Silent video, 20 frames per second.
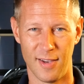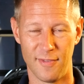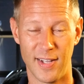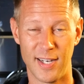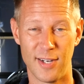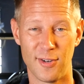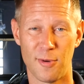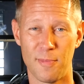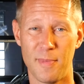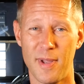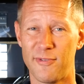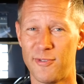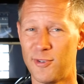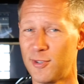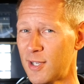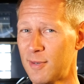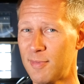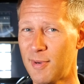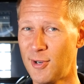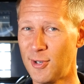Wenn ihr noch mehr
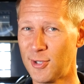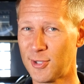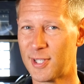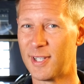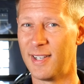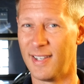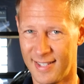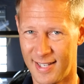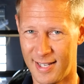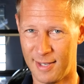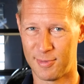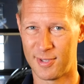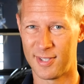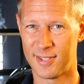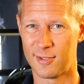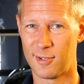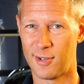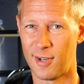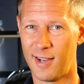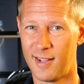Futter braucht, gibt
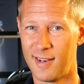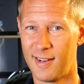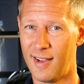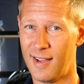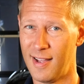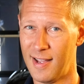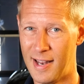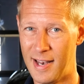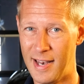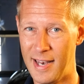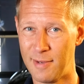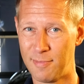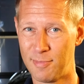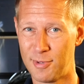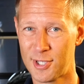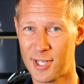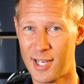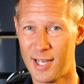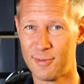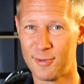es noch eine
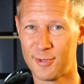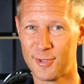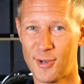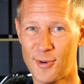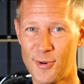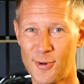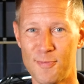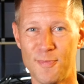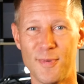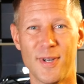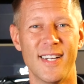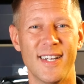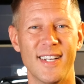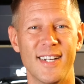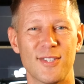Linkbeschreibung da oben